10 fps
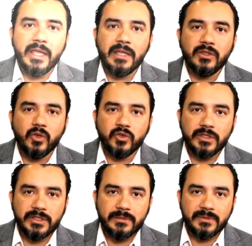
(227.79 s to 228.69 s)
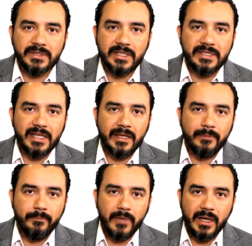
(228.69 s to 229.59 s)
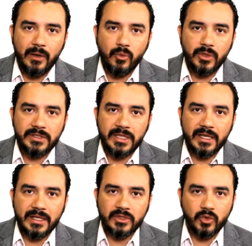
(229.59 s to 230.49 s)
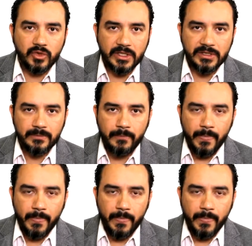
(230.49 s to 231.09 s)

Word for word: Entonces, si se reúnen ciertas cosas,